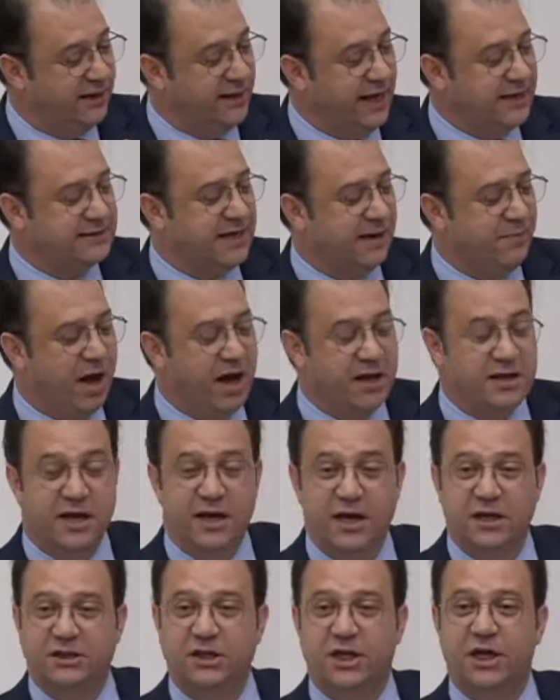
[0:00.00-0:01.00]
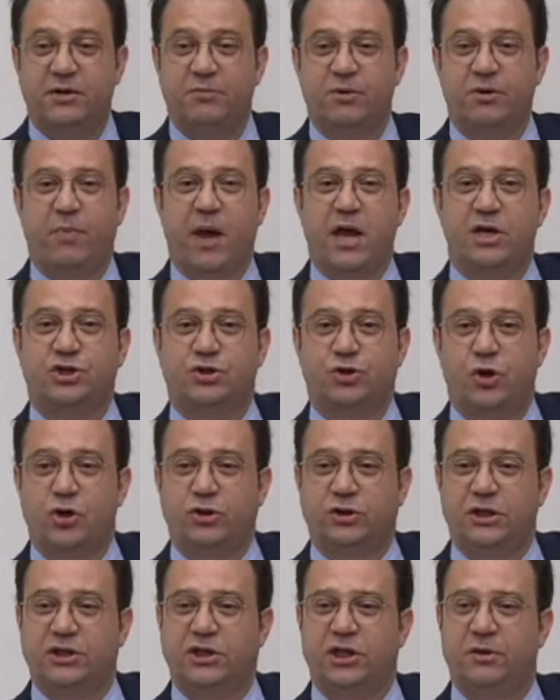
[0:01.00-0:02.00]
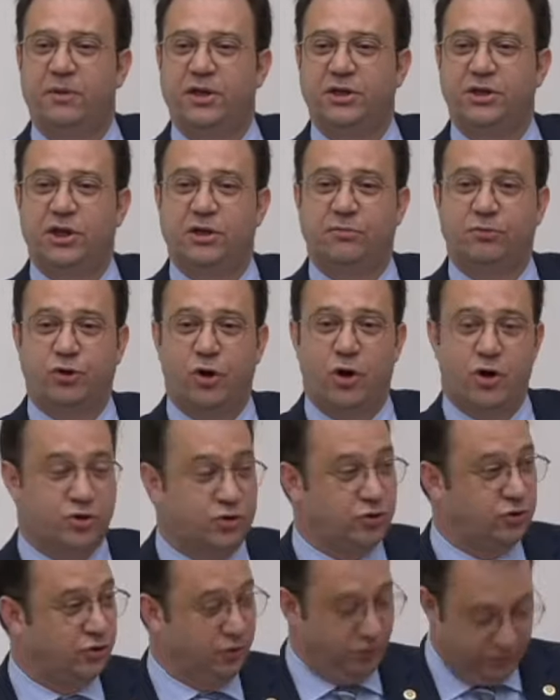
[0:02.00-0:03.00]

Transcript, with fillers: Ne zaman? 25-4-2024.